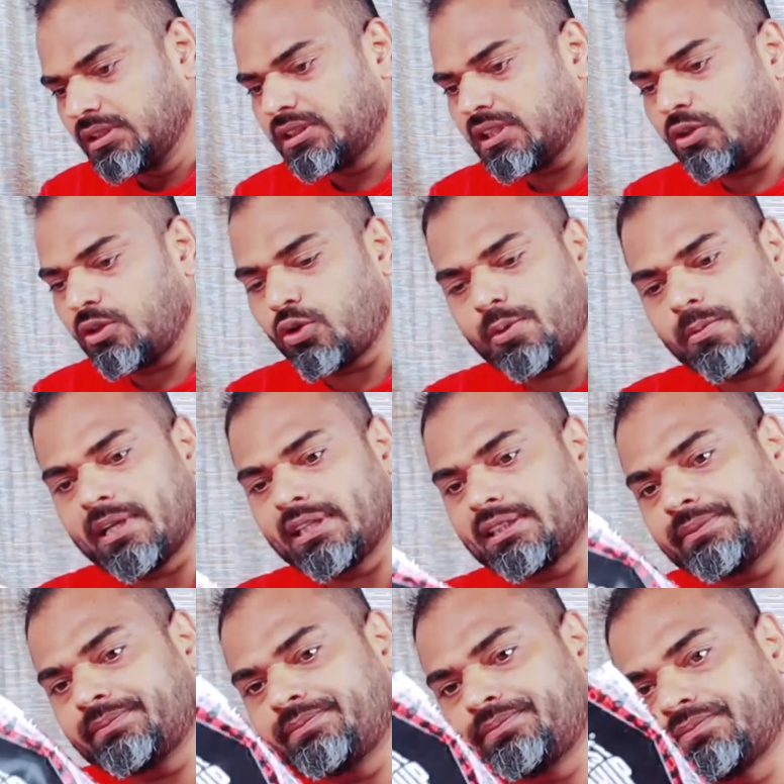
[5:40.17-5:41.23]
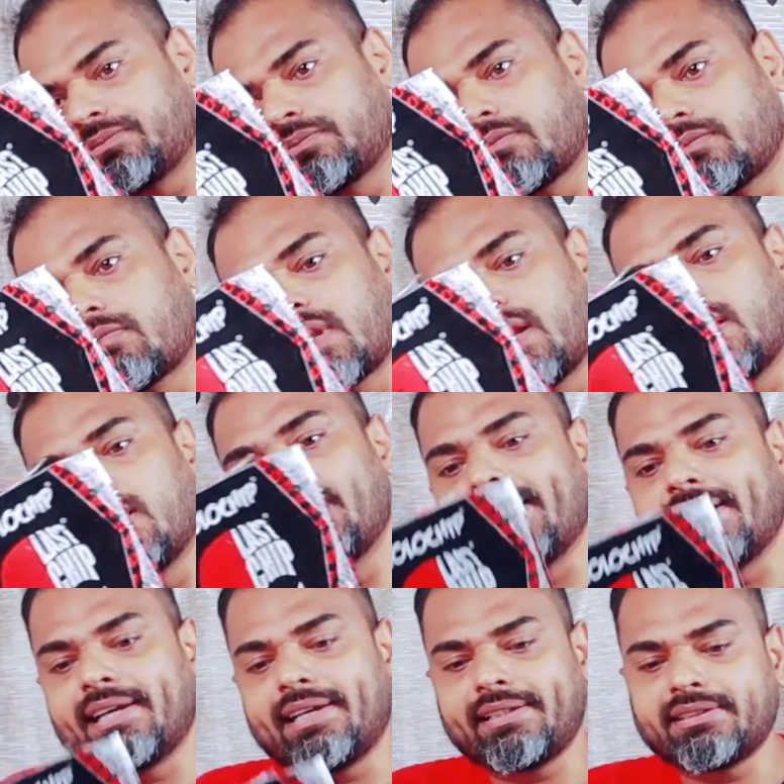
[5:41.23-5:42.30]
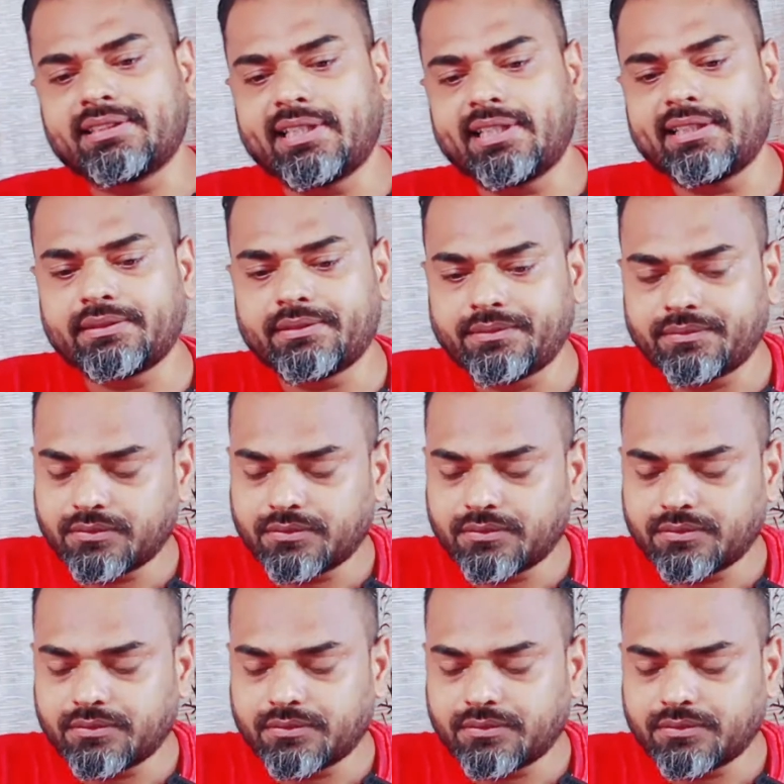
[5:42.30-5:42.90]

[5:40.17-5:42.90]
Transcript: चलो कोई बात नहीं हाँ यहाँ है शायद